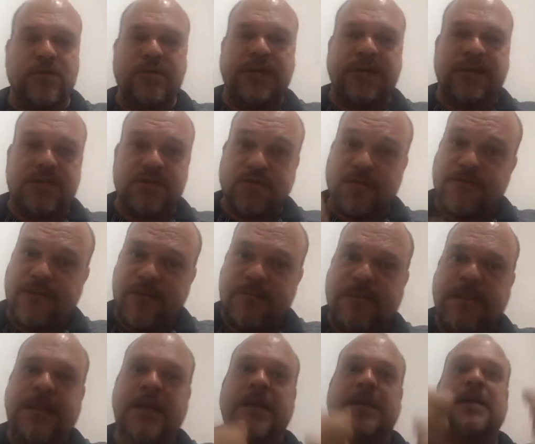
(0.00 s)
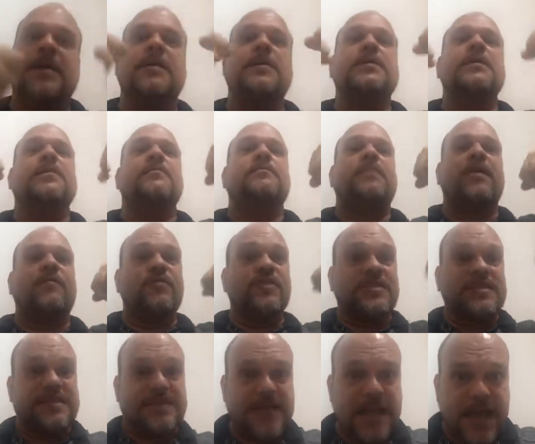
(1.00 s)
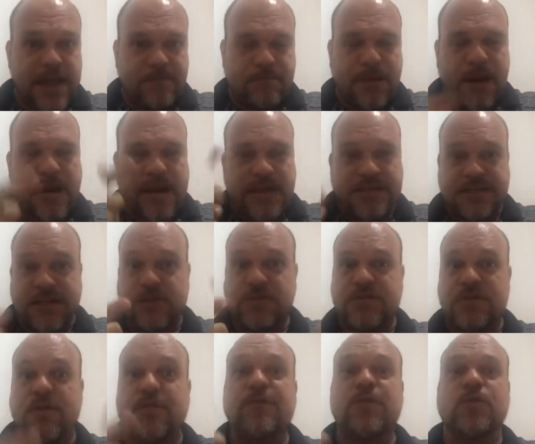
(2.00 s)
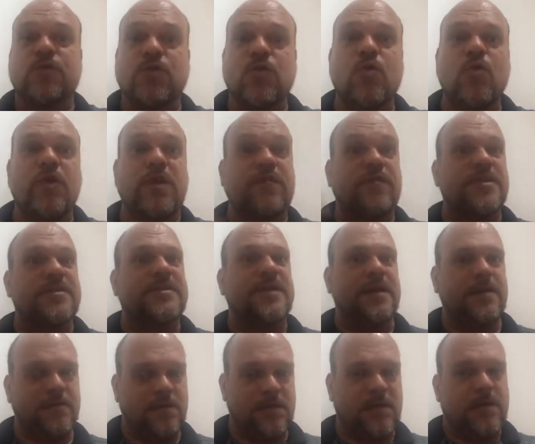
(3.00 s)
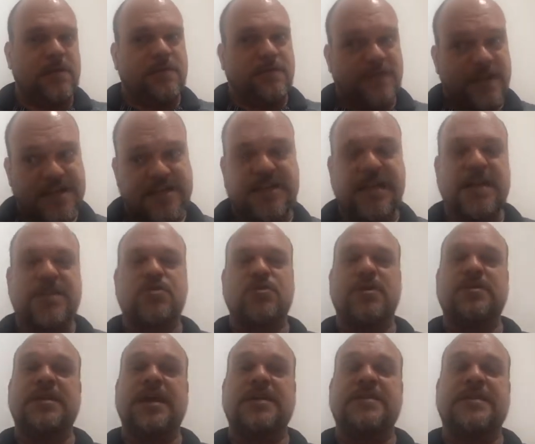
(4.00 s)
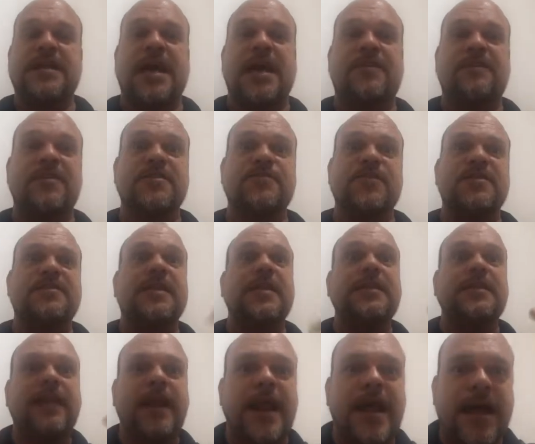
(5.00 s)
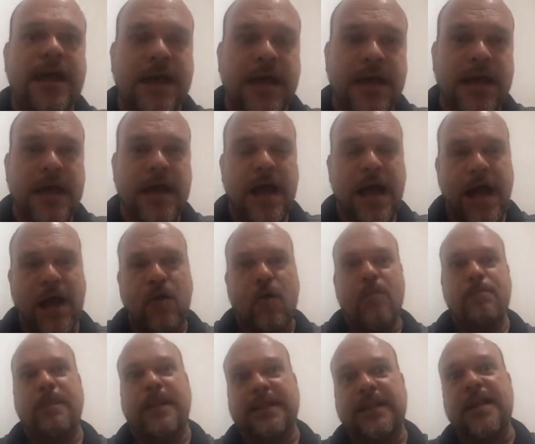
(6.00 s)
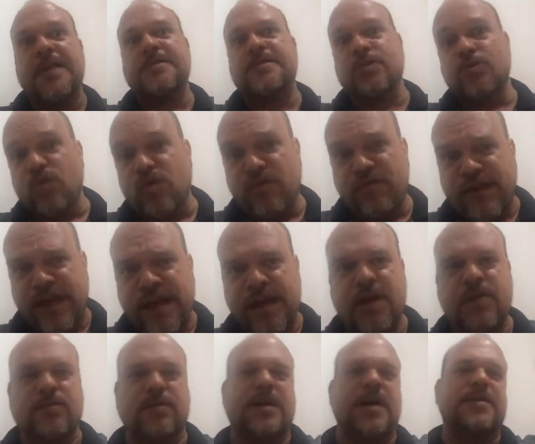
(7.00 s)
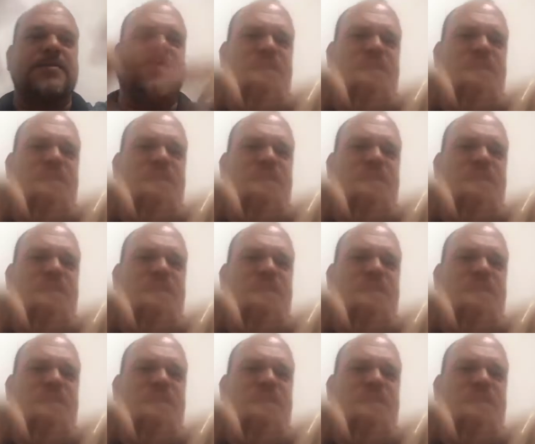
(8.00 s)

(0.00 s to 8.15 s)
cuidar da sua família, para você planejar o seu futuro e você fazer as suas reservas, você entrega a competência do governo, que é